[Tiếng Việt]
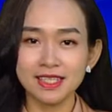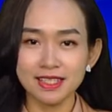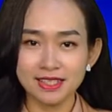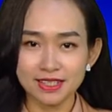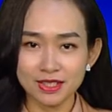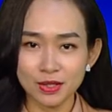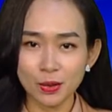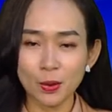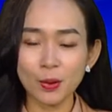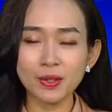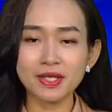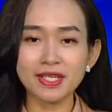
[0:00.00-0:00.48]

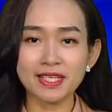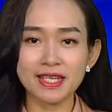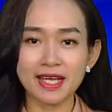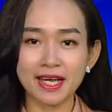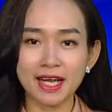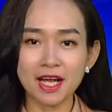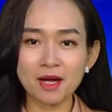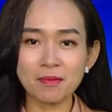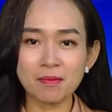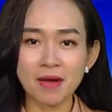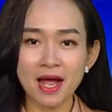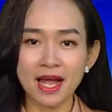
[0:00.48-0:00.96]
Thưa quý vị và
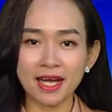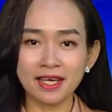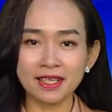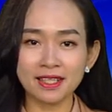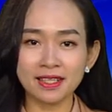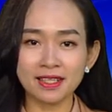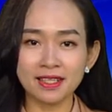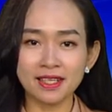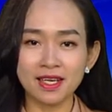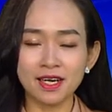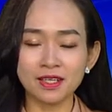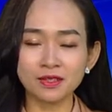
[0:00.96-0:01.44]
các
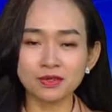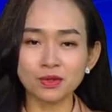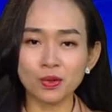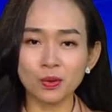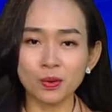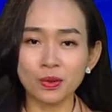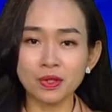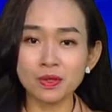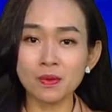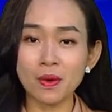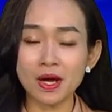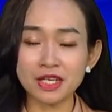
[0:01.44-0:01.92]
bạn, ở
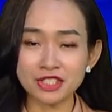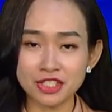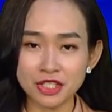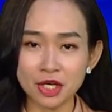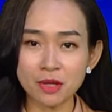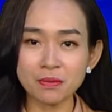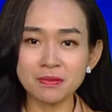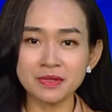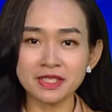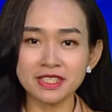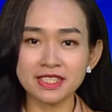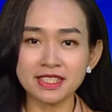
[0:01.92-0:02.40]
tuổi ngoài
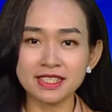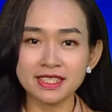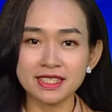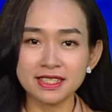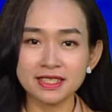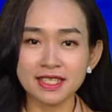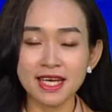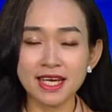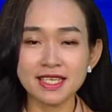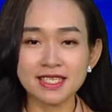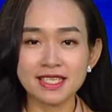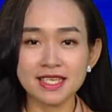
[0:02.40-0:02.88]
60,
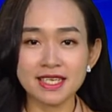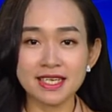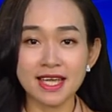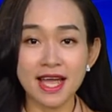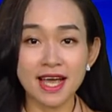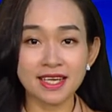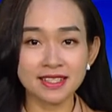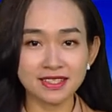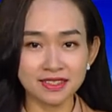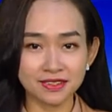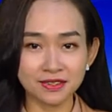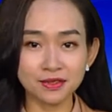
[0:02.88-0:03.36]
thay vì
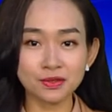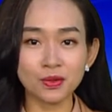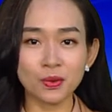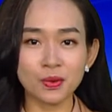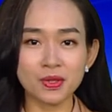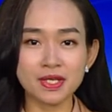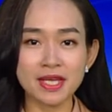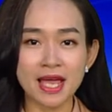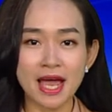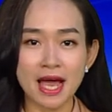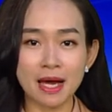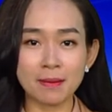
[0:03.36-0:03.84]
ăn dưỡng
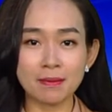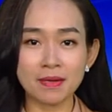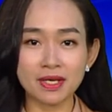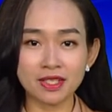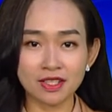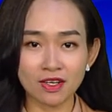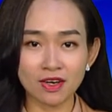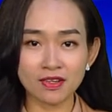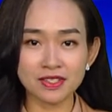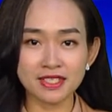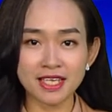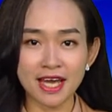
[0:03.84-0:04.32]
tuổi già
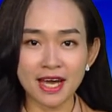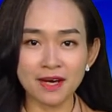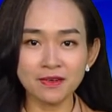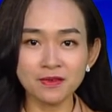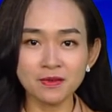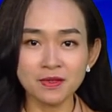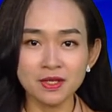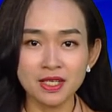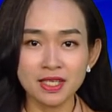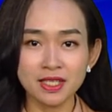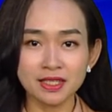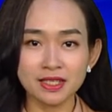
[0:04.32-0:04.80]
bên con
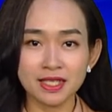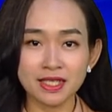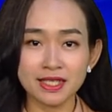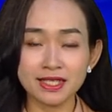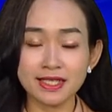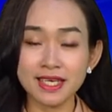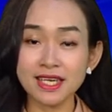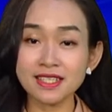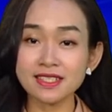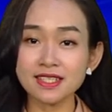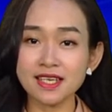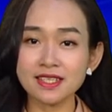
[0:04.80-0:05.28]
cháu,
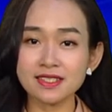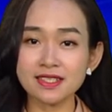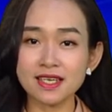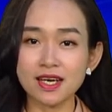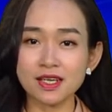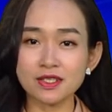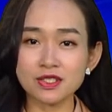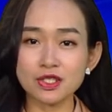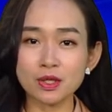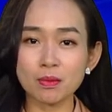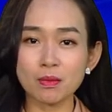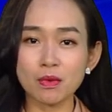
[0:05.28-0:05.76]
thì các nhân
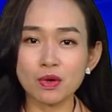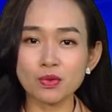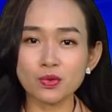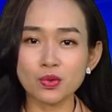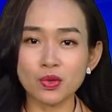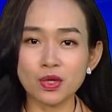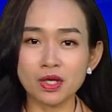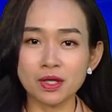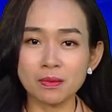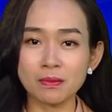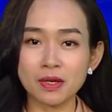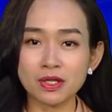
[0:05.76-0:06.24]
vật trong câu
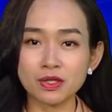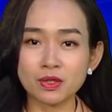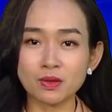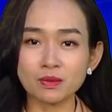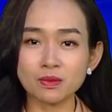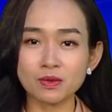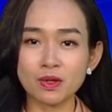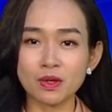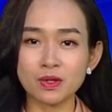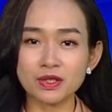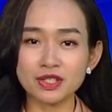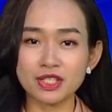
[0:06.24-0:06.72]
chuyện mà
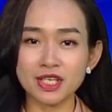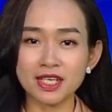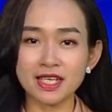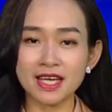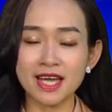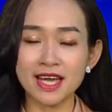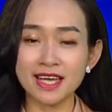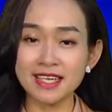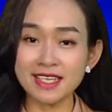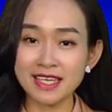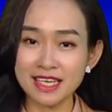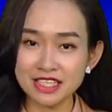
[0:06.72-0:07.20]
chúng tôi sẽ
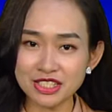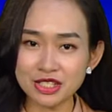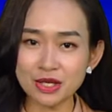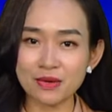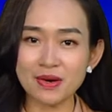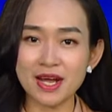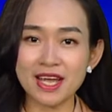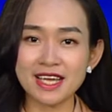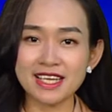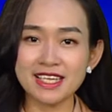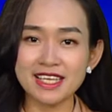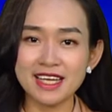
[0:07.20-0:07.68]
kể ngay
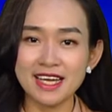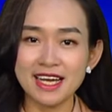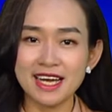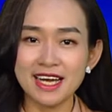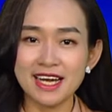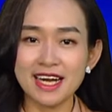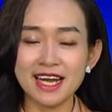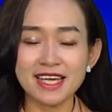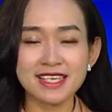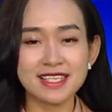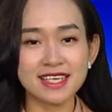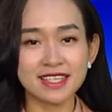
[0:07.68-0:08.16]
sau đây
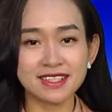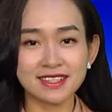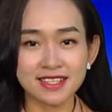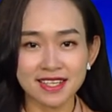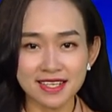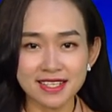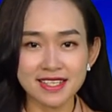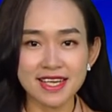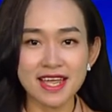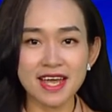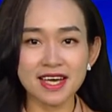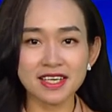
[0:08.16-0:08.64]
lại dành
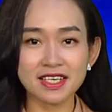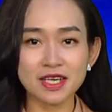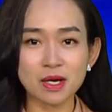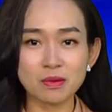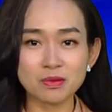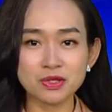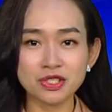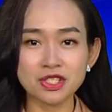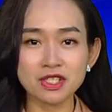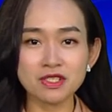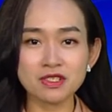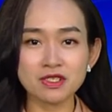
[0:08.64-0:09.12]
thời gian
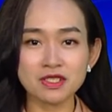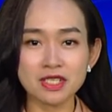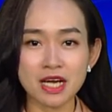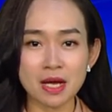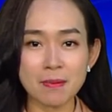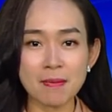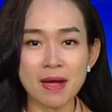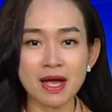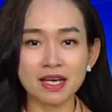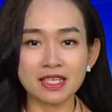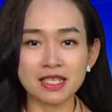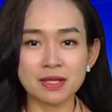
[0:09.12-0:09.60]
công sức
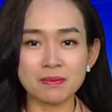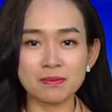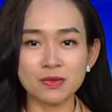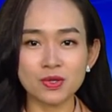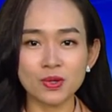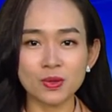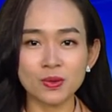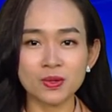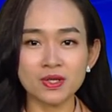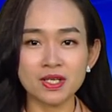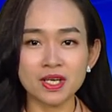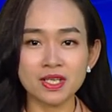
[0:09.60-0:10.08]
để mang niềm
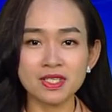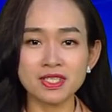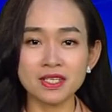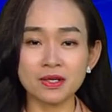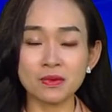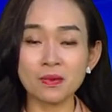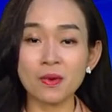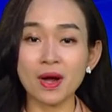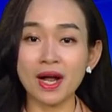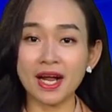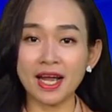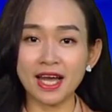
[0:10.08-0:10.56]
vui đến
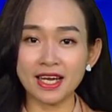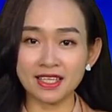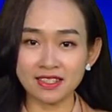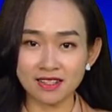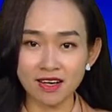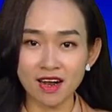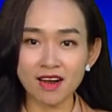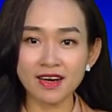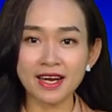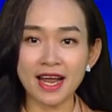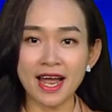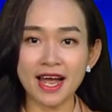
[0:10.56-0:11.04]
những hoàn cảnh
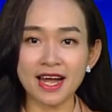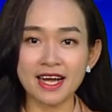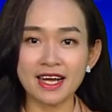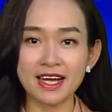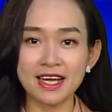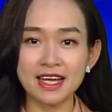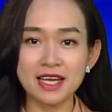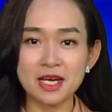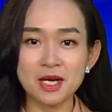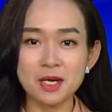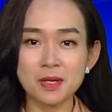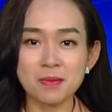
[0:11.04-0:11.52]
khó khăn.
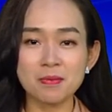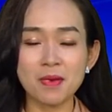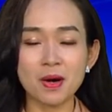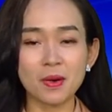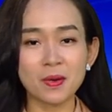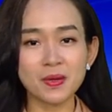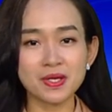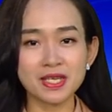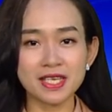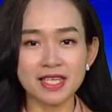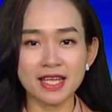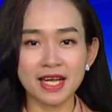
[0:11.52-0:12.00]
Mời
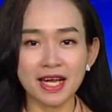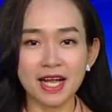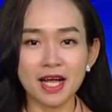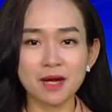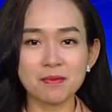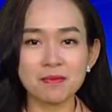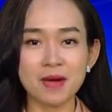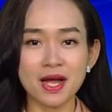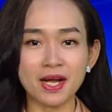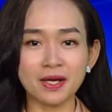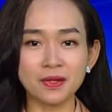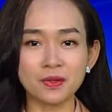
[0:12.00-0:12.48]
quý vị và
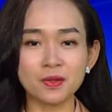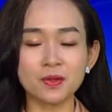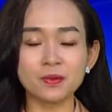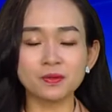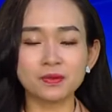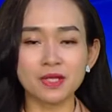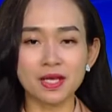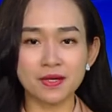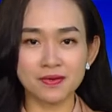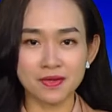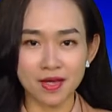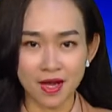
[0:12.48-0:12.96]
các bạn
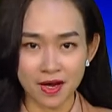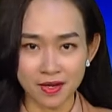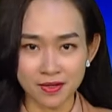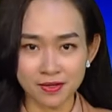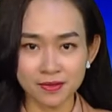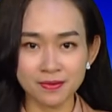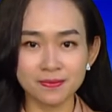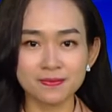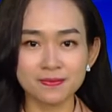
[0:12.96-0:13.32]
cùng theo dõi.